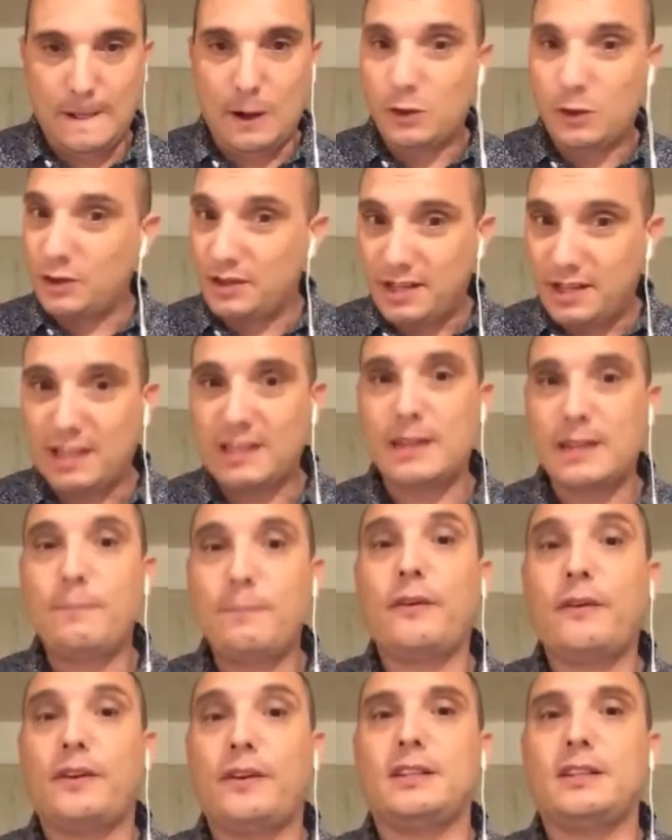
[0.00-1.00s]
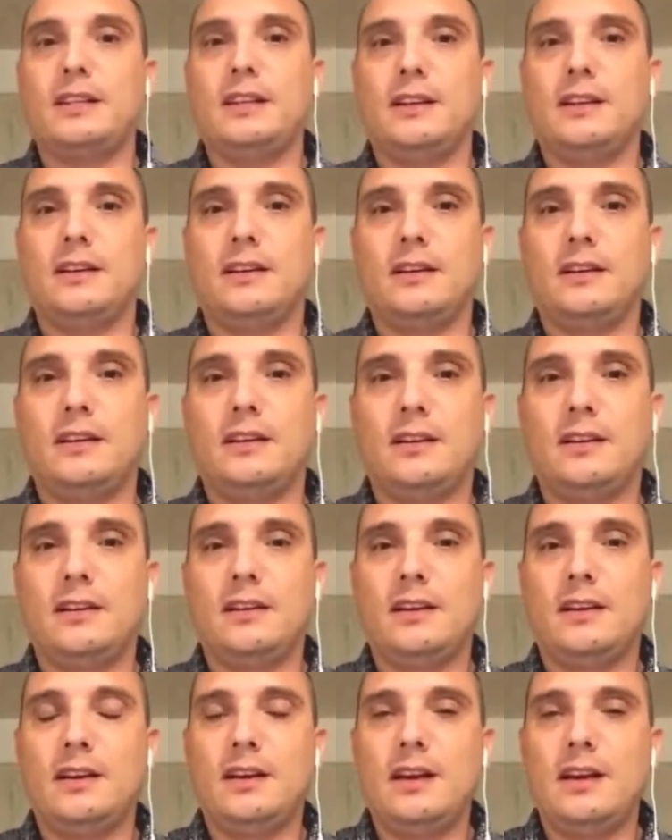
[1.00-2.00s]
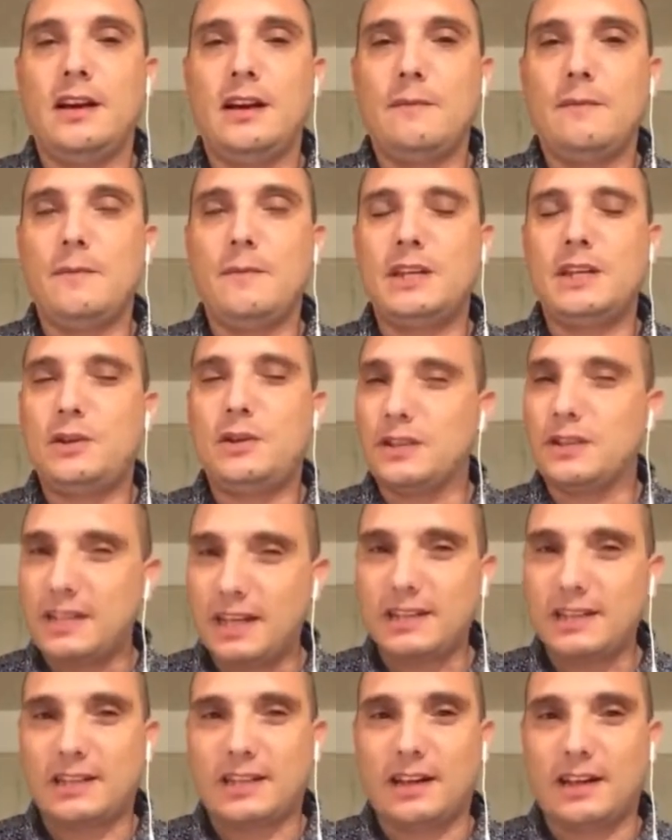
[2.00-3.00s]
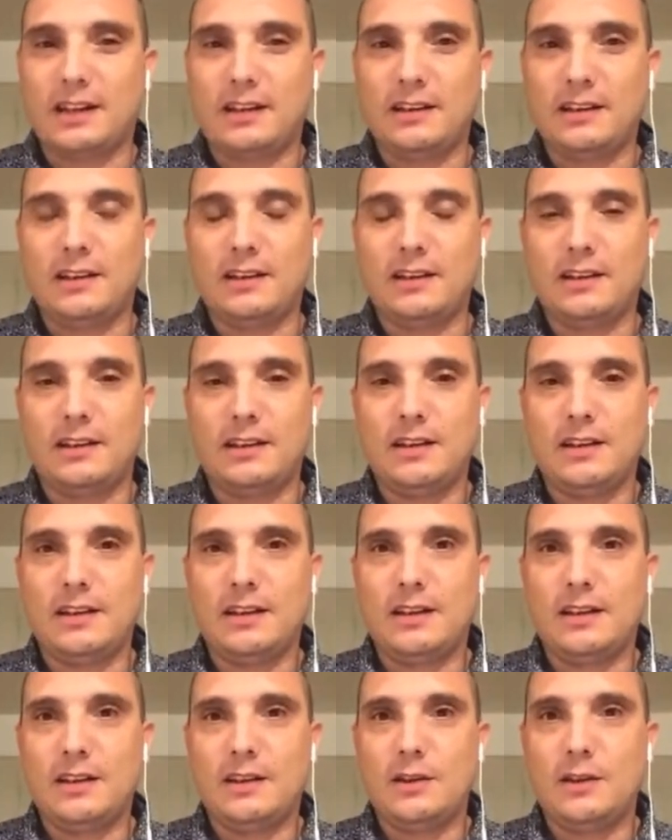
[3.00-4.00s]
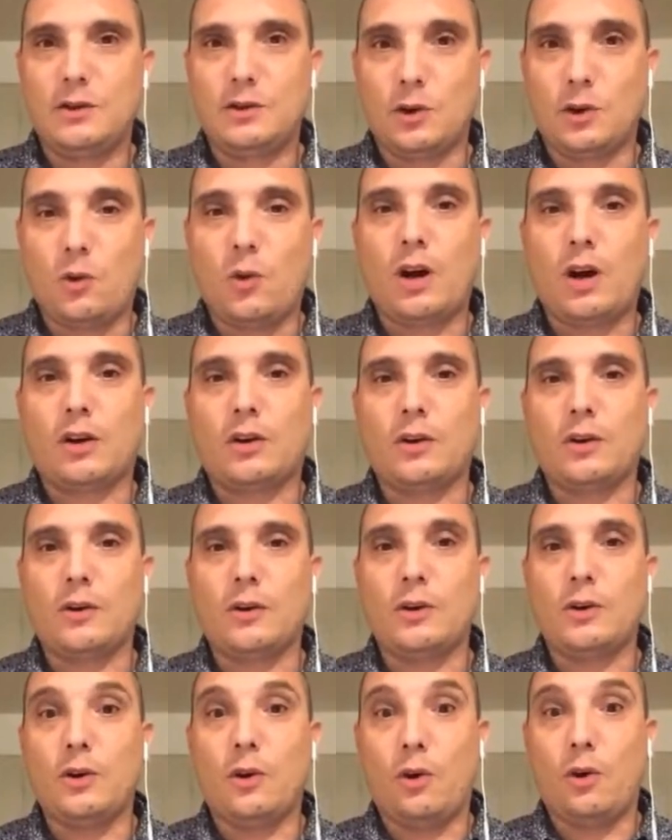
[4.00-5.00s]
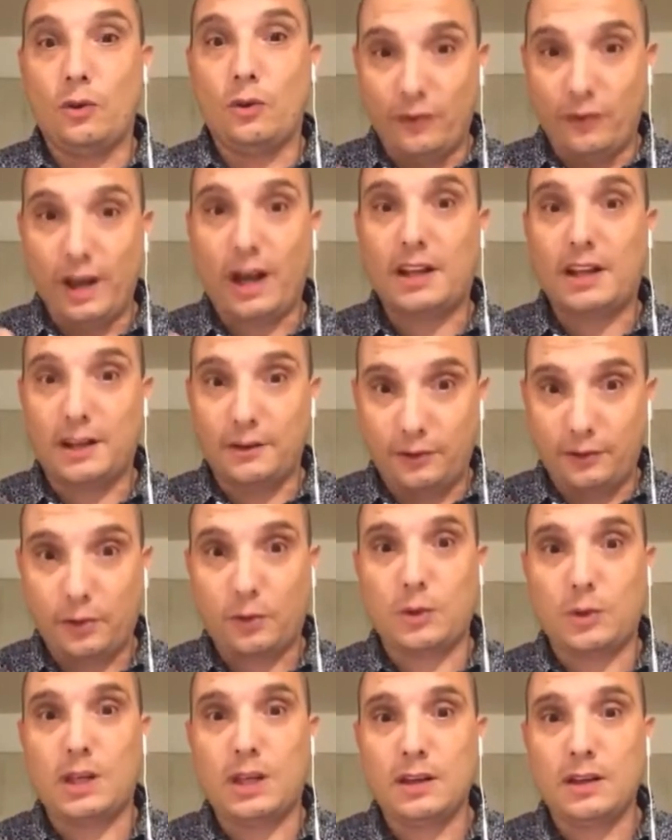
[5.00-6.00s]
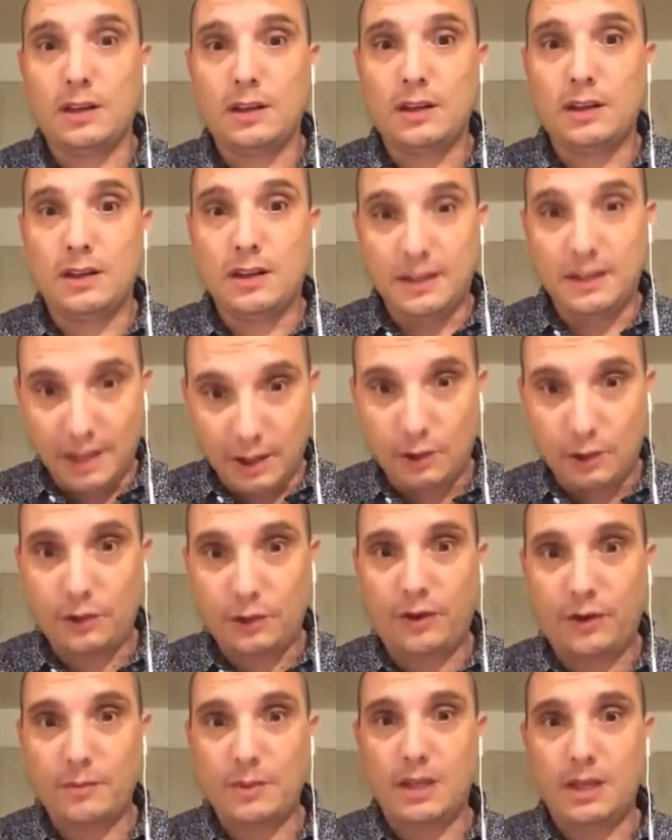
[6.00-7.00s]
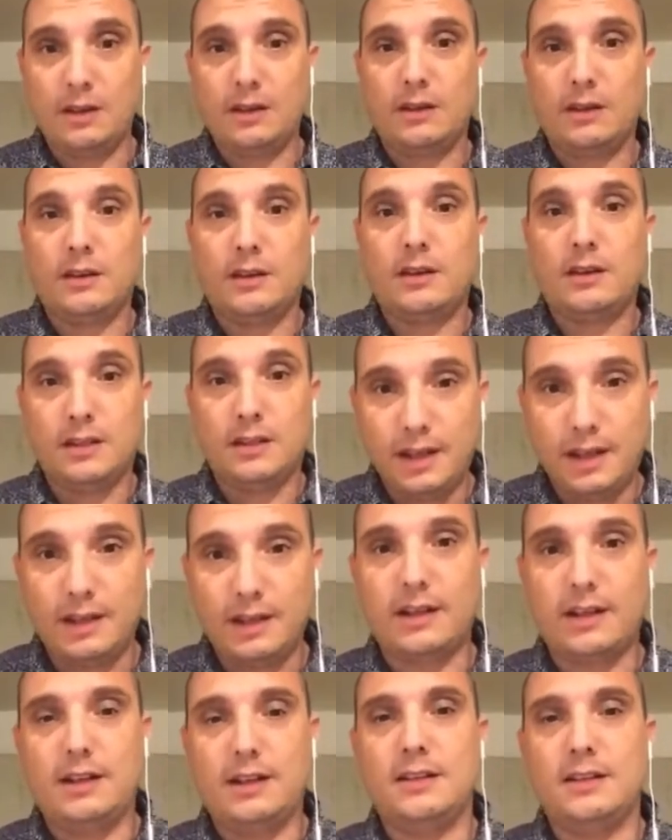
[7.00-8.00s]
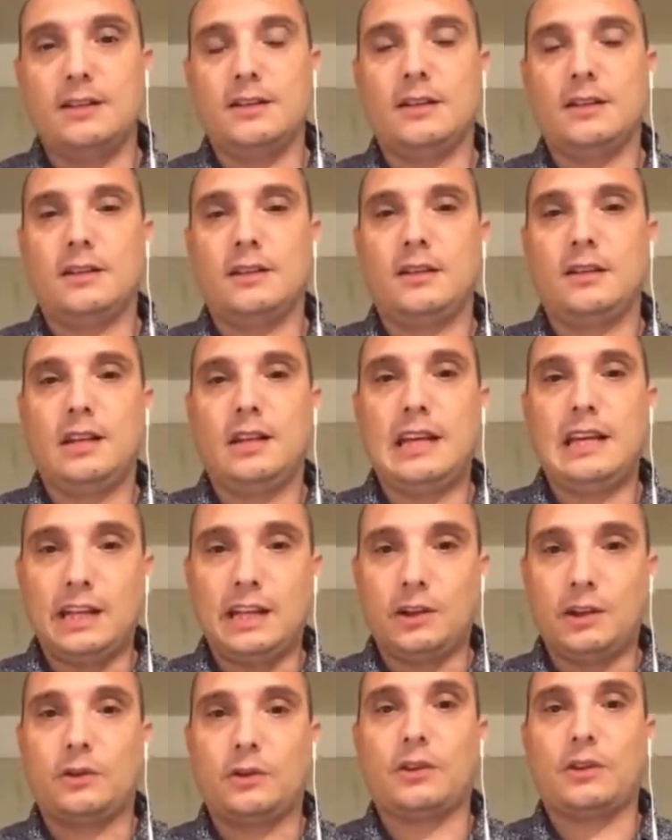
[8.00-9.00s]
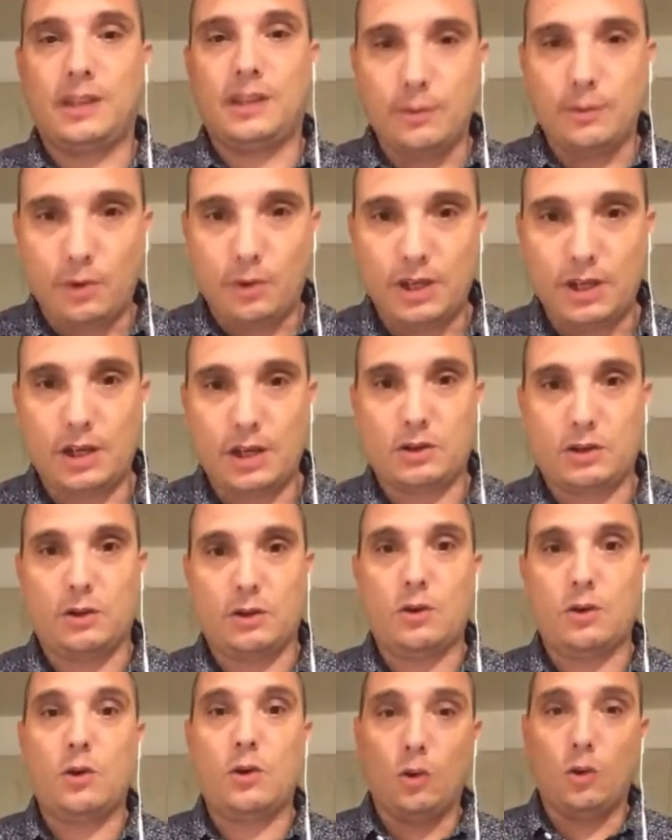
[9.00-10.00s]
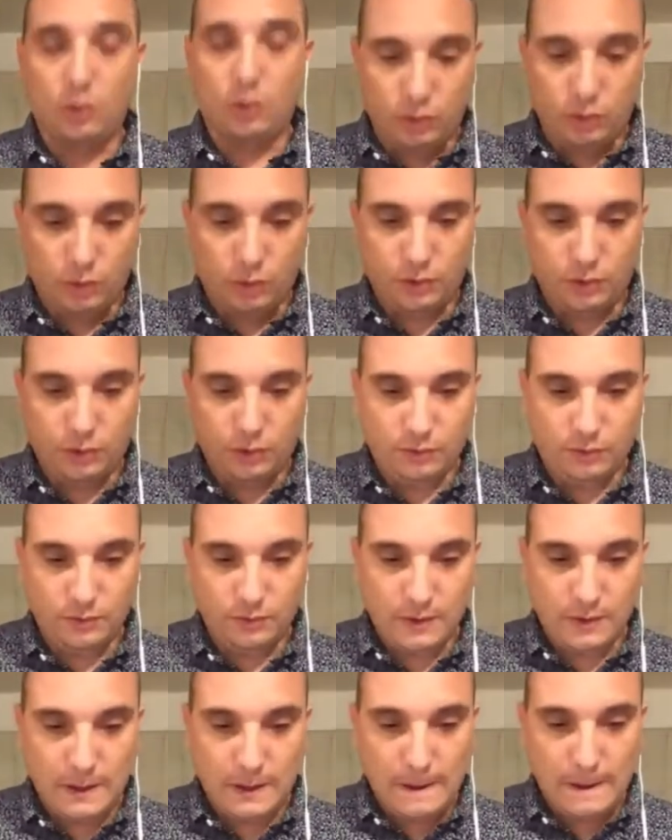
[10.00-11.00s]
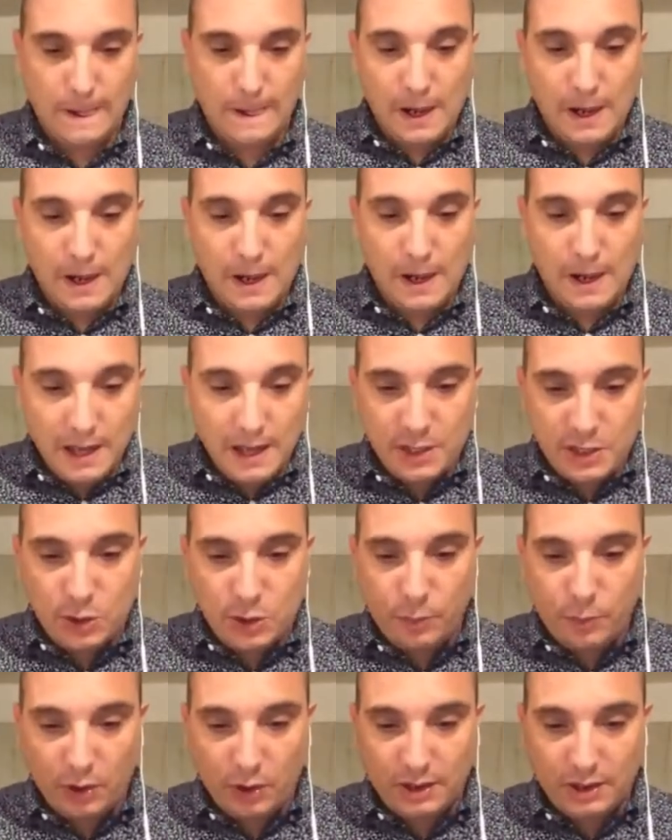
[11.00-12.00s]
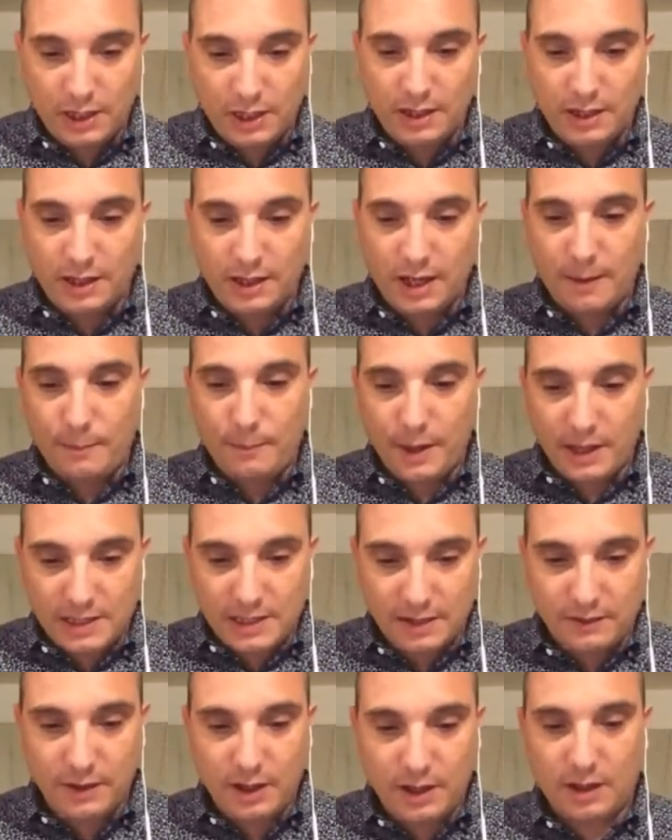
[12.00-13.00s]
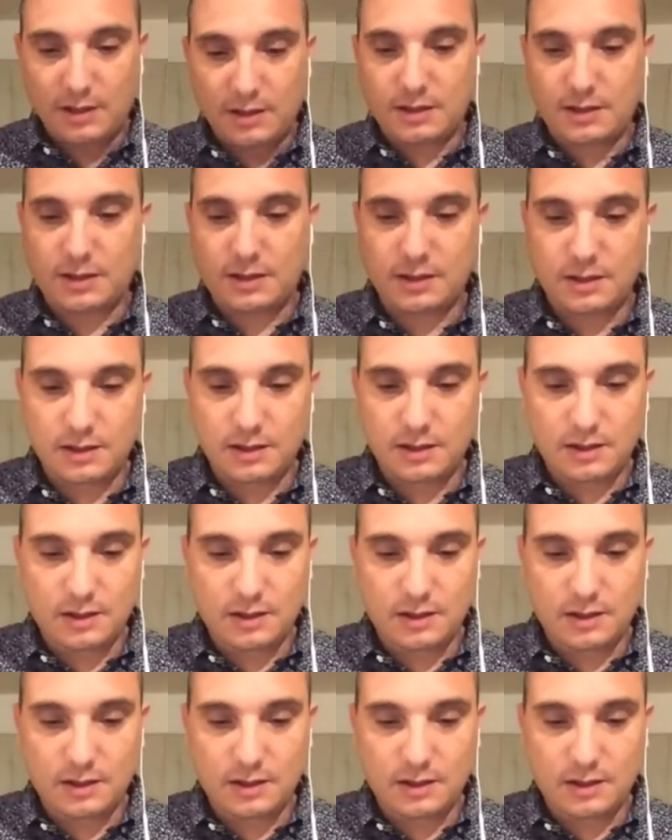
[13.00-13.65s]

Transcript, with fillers: Je sais que c'est pas facile, mais si on s'astreint, je crois qu'on verra des fruits dans notre famille, dans l'Église et dans notre témoignage autour de nous. Aimer supporter dans la persévérance.